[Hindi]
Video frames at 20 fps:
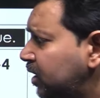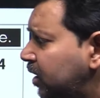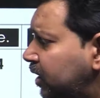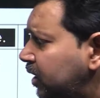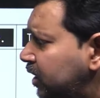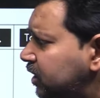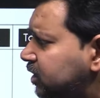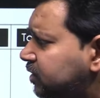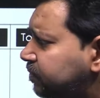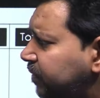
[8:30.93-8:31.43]

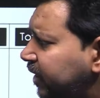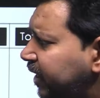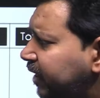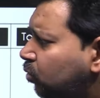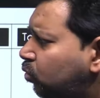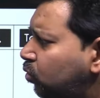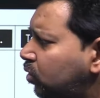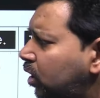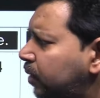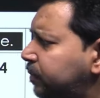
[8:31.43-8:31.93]
इसमें
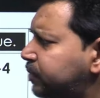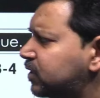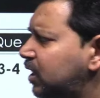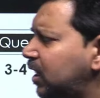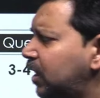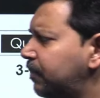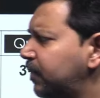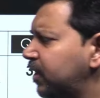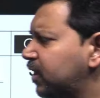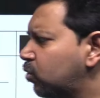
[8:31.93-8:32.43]
कुलम्स लॉ
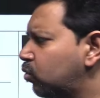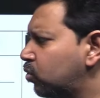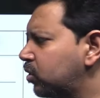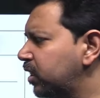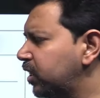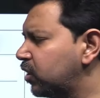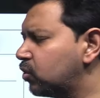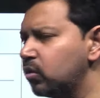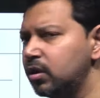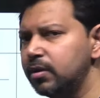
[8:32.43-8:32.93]
में
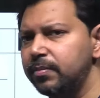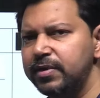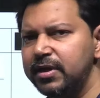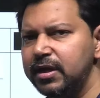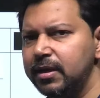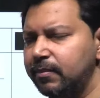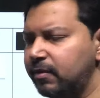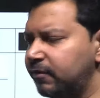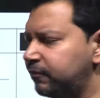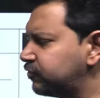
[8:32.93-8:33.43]

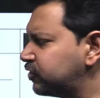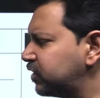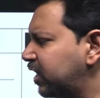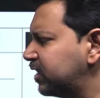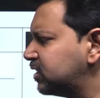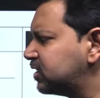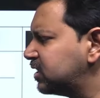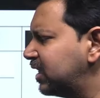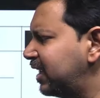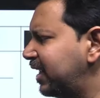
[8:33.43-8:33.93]
इक्विलिब्रियम ऑफ
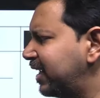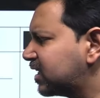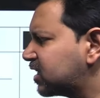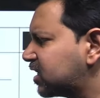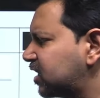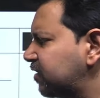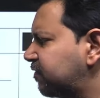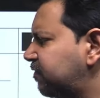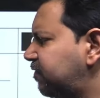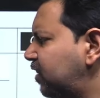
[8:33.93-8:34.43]
चार्ज
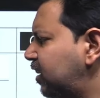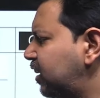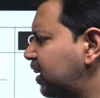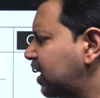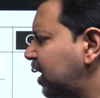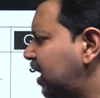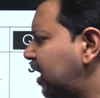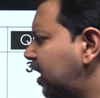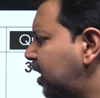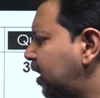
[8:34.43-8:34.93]
इलेक्ट्रिक फील्ड
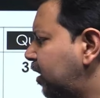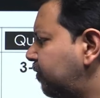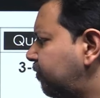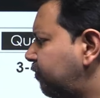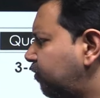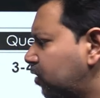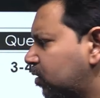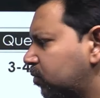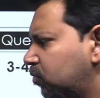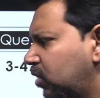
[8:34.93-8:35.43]
का
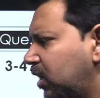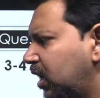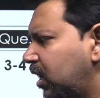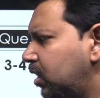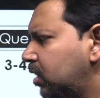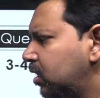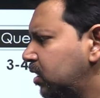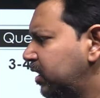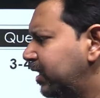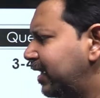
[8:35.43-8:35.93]
फॉर्मूला
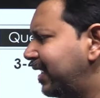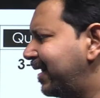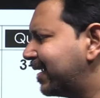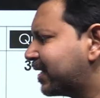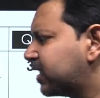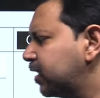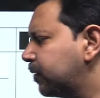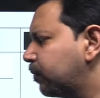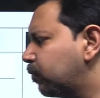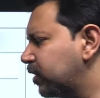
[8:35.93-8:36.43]

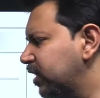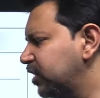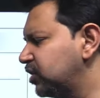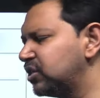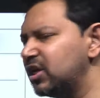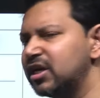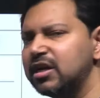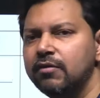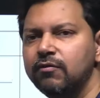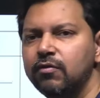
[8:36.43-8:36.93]
इलेक्ट्रिक
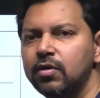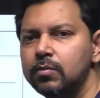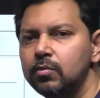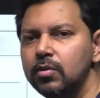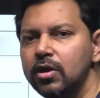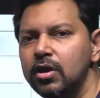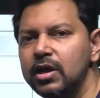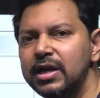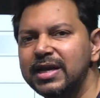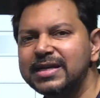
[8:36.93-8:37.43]
पोटेंशियल का
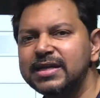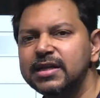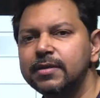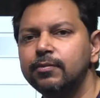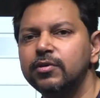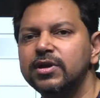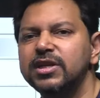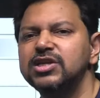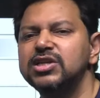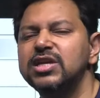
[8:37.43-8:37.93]
फार्मूला इलेक्ट्रिक
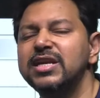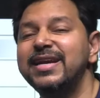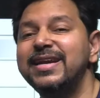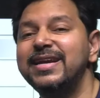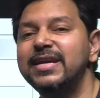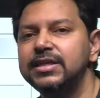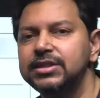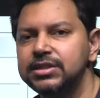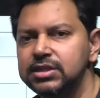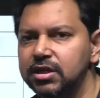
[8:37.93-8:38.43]
पोटेंशियल
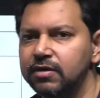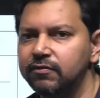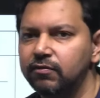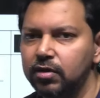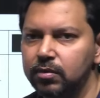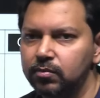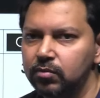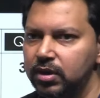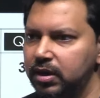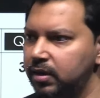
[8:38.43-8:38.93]
एनर्जी का
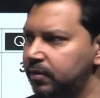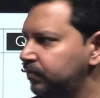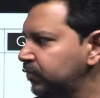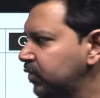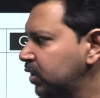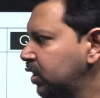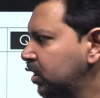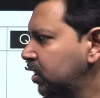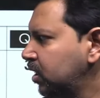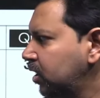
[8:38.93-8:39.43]
फार्मूला
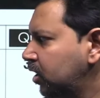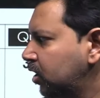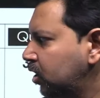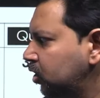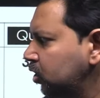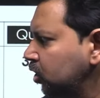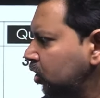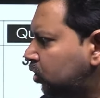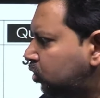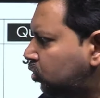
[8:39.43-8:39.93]

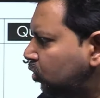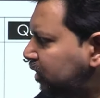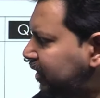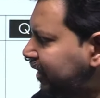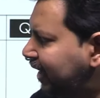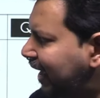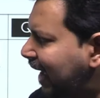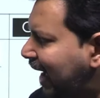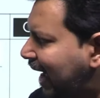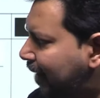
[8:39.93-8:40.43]
तो
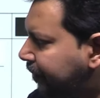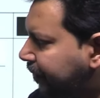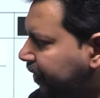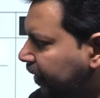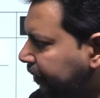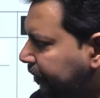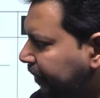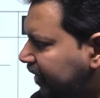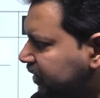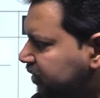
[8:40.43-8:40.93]
ये आपके
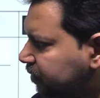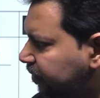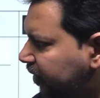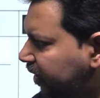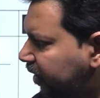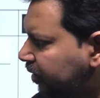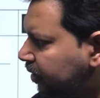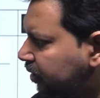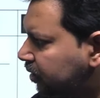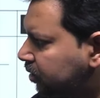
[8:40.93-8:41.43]
पास में
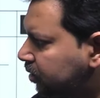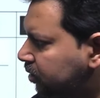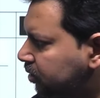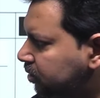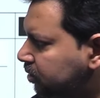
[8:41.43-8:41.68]
आ,